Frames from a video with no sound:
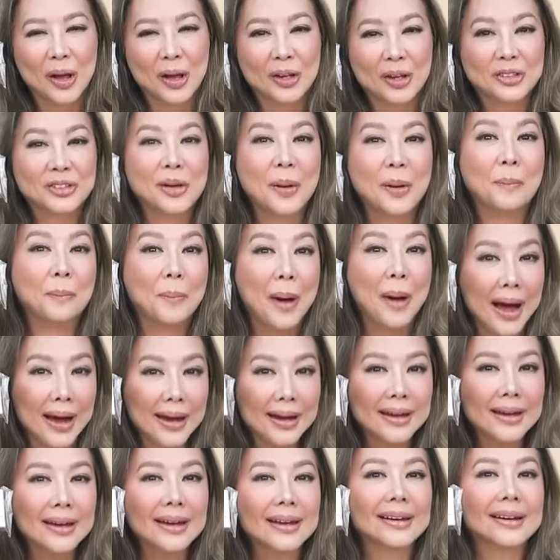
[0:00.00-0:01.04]
sa
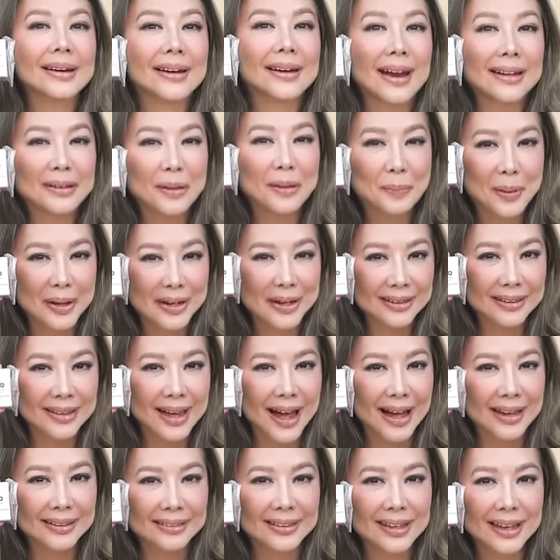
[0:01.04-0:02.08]
may
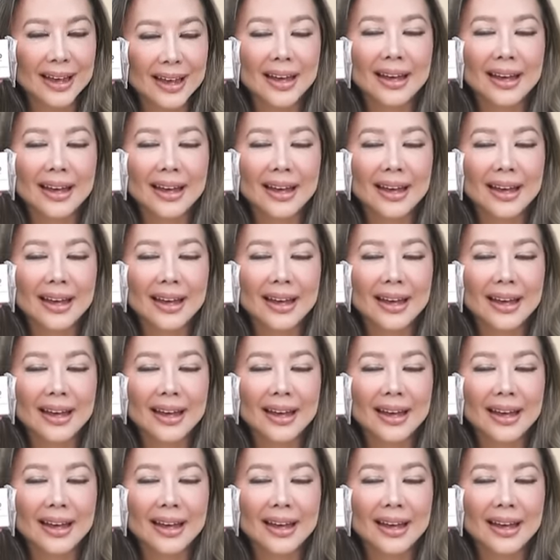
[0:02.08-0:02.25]
kredibilidad,